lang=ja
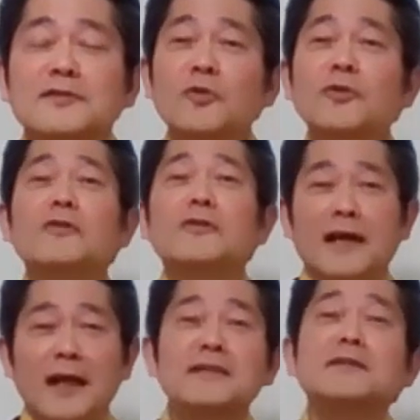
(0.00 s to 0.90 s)
送料
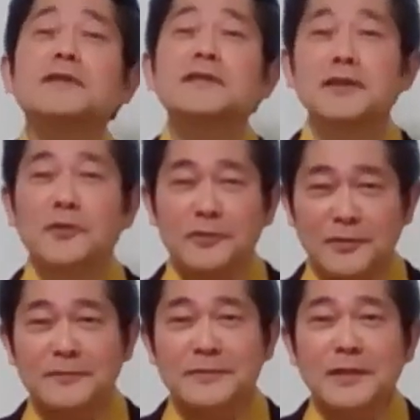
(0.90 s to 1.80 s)
は返せませんよ。
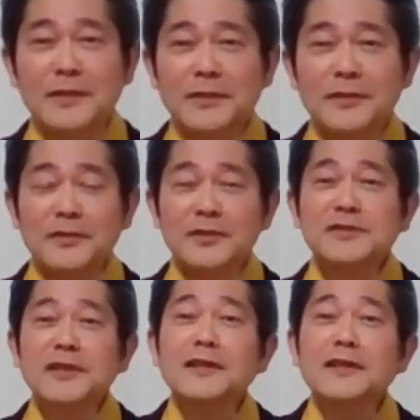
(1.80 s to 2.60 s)
1